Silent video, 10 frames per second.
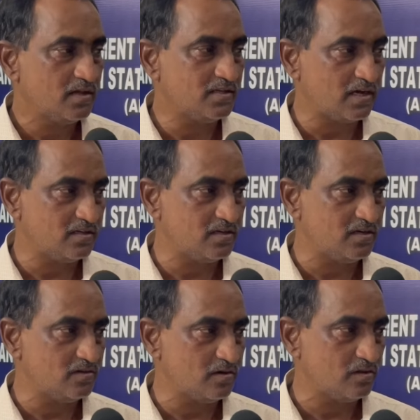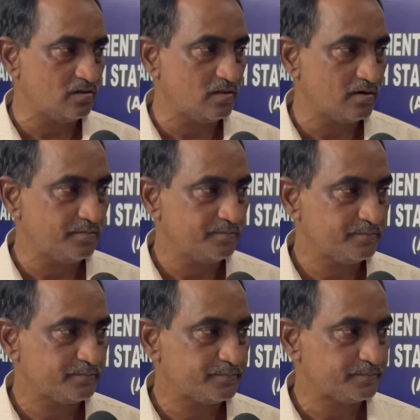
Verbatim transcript: జారీ చేయడం జరుగుతుంది ఓకే